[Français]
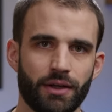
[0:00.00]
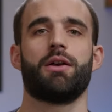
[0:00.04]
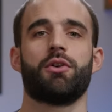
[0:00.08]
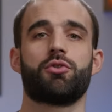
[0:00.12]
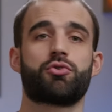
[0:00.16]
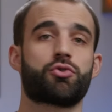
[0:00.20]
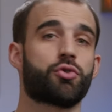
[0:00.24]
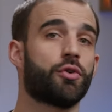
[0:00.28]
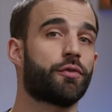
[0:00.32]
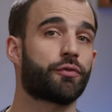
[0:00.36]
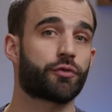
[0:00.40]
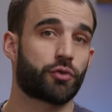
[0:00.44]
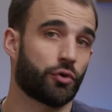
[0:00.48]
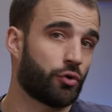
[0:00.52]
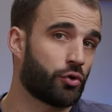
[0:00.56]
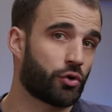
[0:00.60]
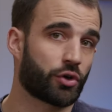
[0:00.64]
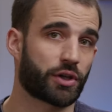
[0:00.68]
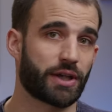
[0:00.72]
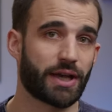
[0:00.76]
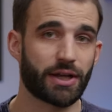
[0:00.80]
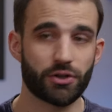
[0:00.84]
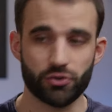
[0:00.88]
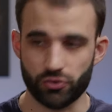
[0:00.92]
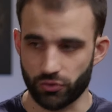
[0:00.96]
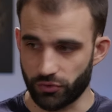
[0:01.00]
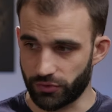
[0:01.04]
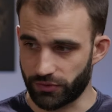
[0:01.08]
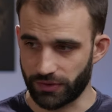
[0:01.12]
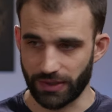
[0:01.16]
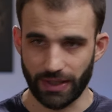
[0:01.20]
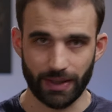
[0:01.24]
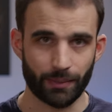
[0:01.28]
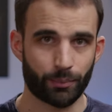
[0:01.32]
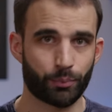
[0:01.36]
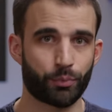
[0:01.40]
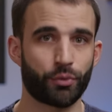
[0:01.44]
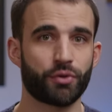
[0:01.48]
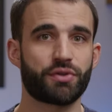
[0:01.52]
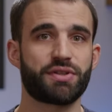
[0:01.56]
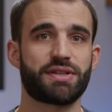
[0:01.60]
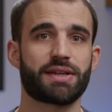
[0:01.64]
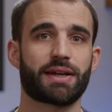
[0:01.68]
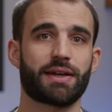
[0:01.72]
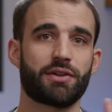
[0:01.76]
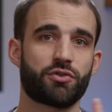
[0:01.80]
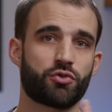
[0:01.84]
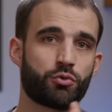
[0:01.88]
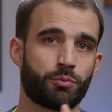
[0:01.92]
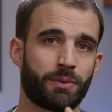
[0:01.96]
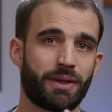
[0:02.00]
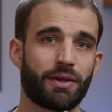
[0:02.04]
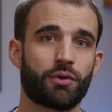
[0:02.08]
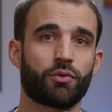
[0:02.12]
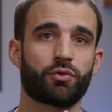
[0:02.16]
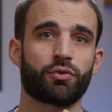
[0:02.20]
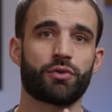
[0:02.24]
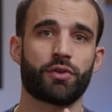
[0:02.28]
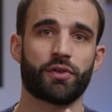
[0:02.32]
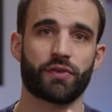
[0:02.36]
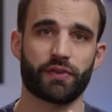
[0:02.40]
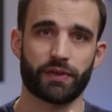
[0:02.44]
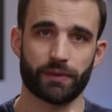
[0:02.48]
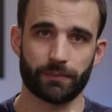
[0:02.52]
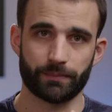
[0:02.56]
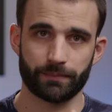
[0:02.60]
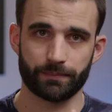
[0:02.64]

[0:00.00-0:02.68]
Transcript: sauf qu'on regarde juste un petit résumé condensé.